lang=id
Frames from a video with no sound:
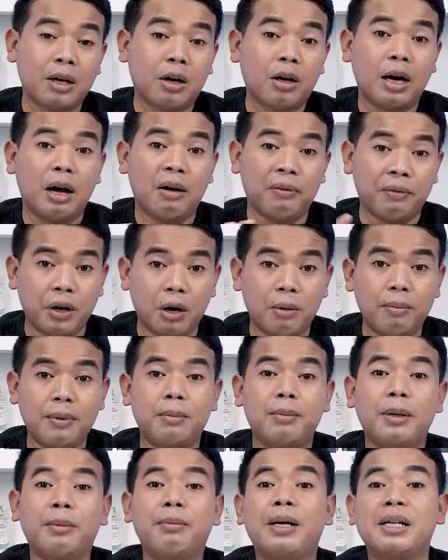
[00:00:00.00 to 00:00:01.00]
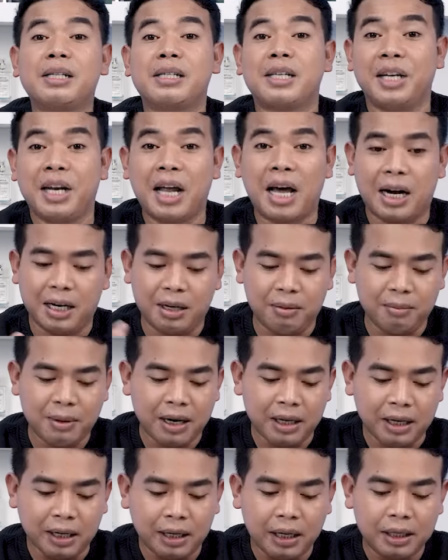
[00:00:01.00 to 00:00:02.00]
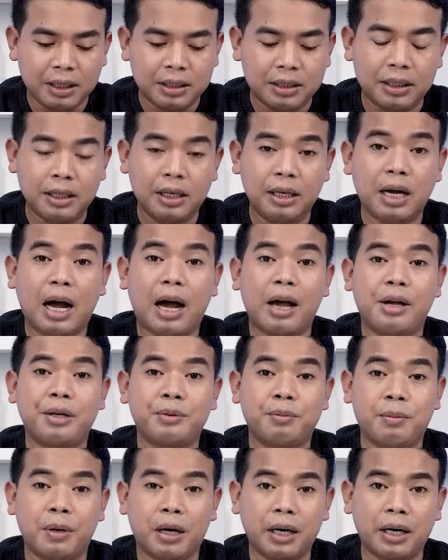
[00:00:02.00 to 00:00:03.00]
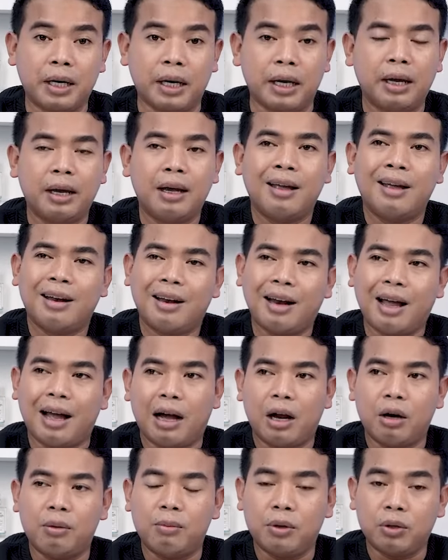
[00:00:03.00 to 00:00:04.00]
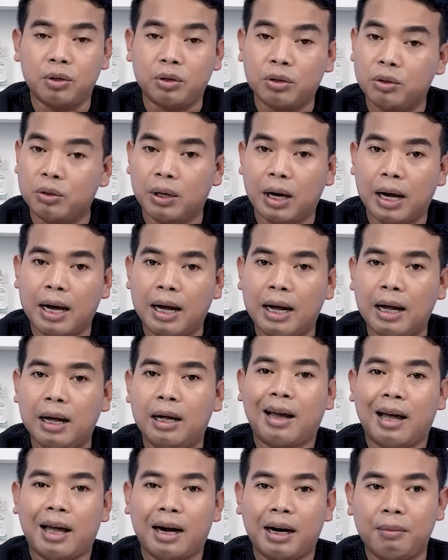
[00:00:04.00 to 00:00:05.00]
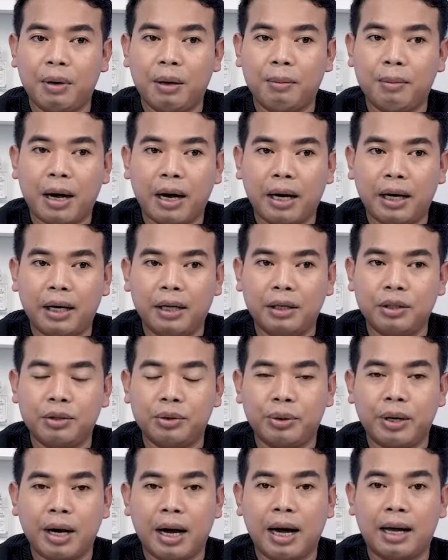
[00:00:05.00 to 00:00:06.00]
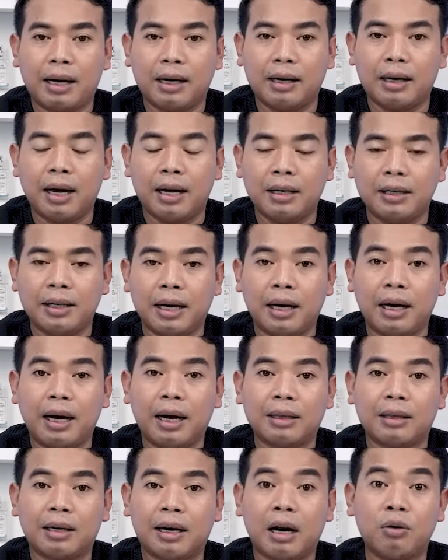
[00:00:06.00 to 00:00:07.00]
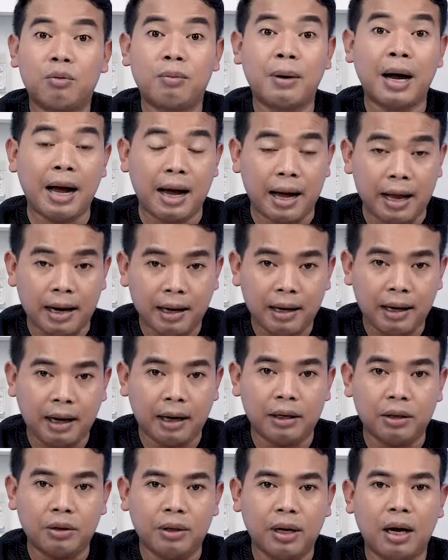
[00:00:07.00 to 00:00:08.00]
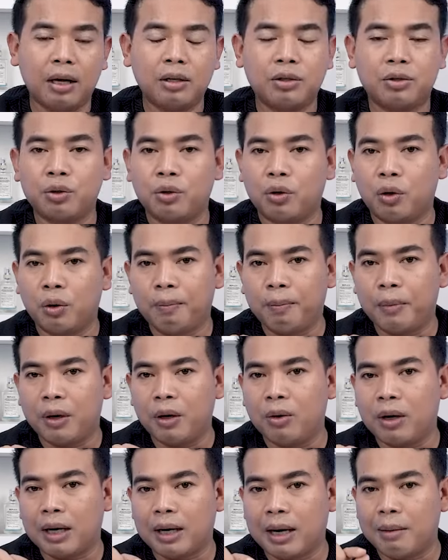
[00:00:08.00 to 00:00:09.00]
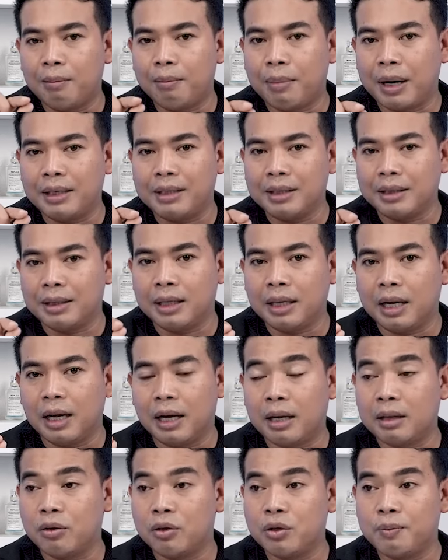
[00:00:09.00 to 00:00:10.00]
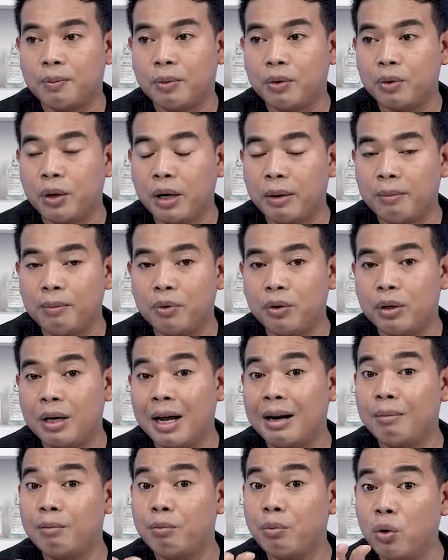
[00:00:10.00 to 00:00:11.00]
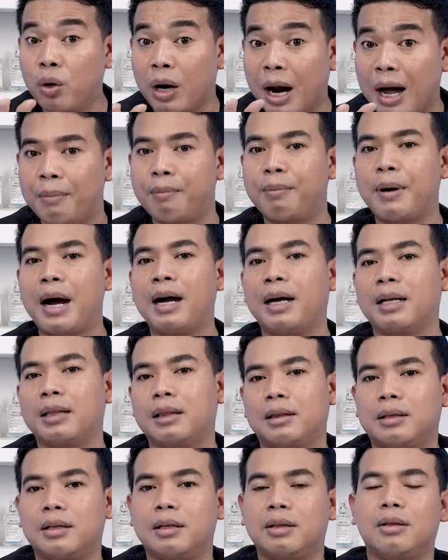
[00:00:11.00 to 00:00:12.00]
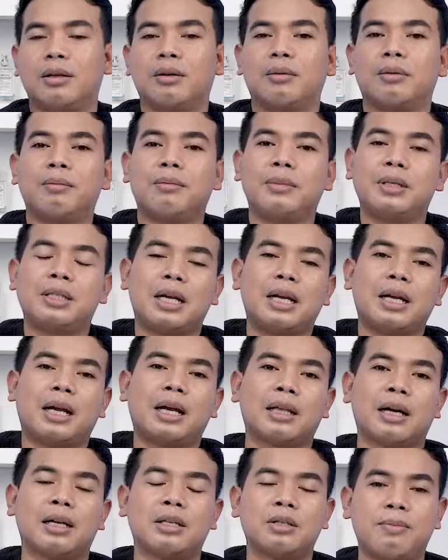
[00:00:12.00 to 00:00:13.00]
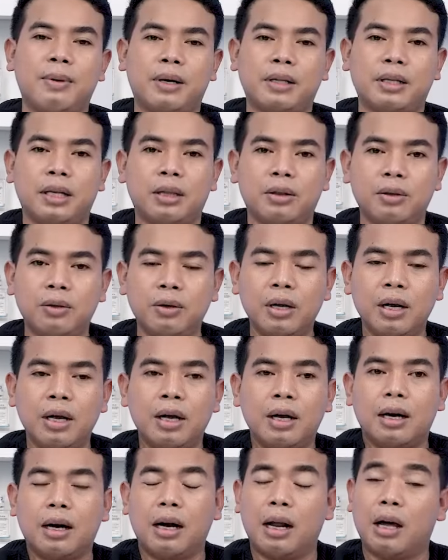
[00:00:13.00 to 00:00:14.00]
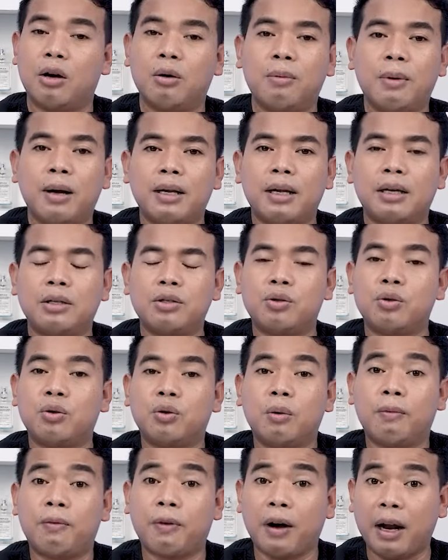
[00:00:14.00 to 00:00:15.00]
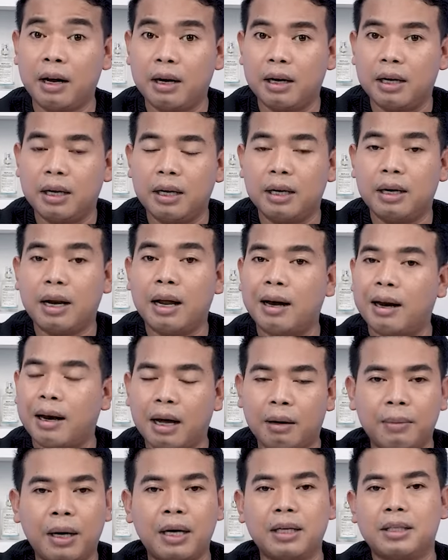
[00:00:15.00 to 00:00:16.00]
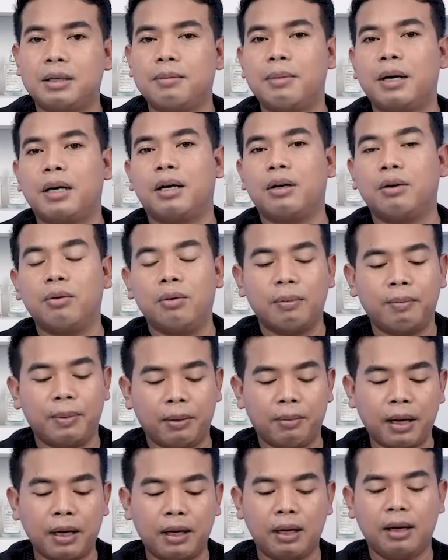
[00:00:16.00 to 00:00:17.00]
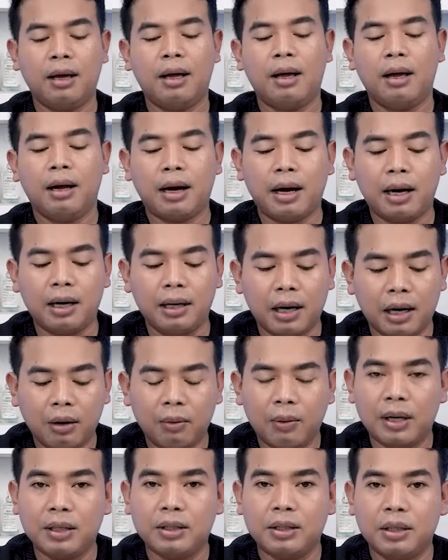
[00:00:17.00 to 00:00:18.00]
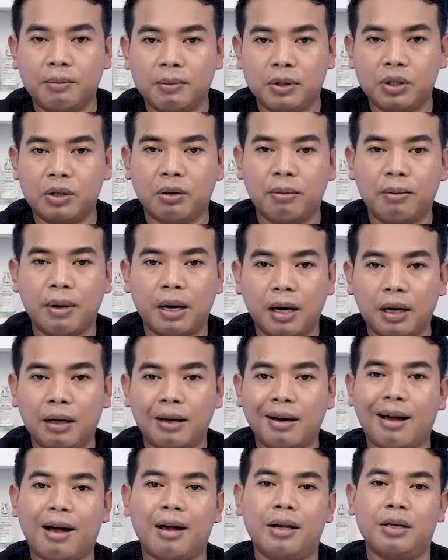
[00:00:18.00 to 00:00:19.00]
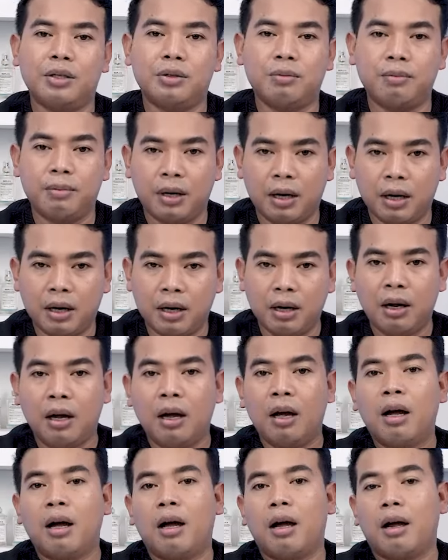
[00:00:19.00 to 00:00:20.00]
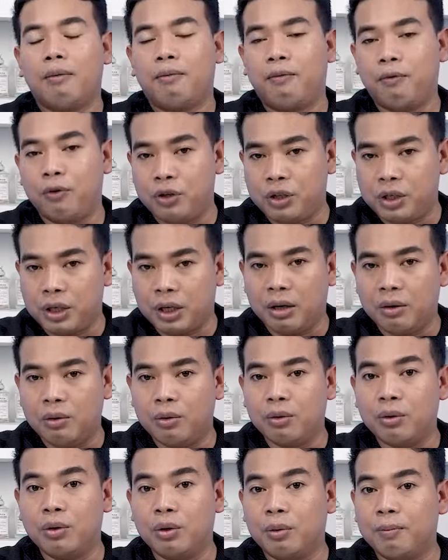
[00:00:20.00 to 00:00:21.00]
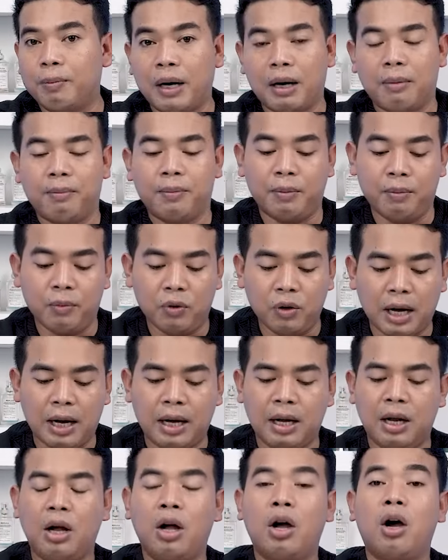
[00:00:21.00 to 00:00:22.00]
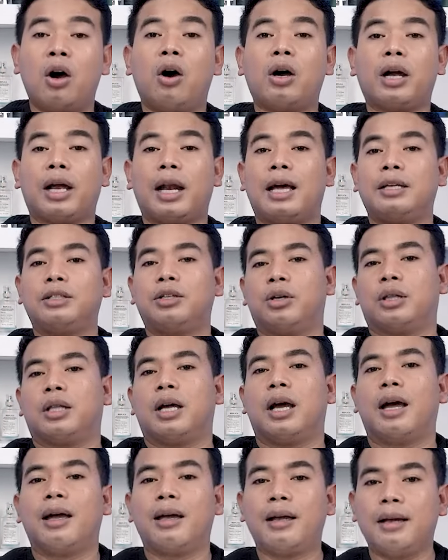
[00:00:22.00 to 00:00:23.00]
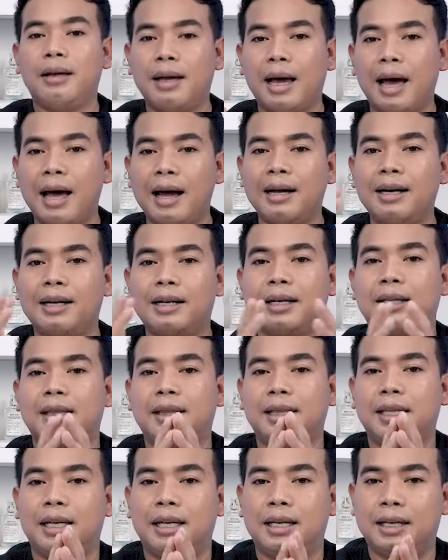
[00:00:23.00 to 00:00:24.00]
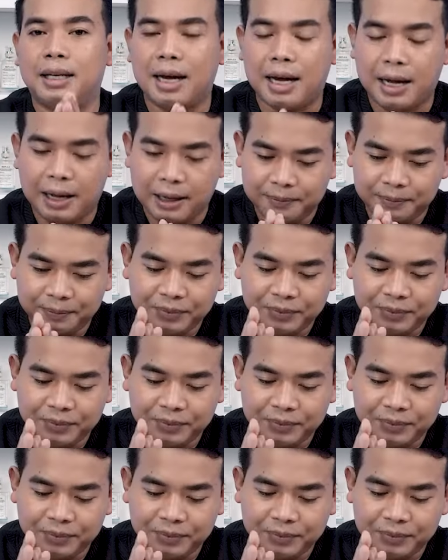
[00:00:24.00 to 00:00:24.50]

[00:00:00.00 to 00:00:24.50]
Davidoff lebih bersinar dibandingkan si Iceberg ini. Nah, kalau menurut gua, karena memang ini juga harganya nggak terlalu mahal kayak gitu ya, cukup mengeluarkan budget 310 ribu dan murah banget gitu. Bisa dikatakan seperti itu. Dan aromanya cukup friendly dan enak banget sih bagi gua pribadi. Kalian wajib cobain Iceberg Fusion untuk para pemula. Oke lanjut, yang ketiga.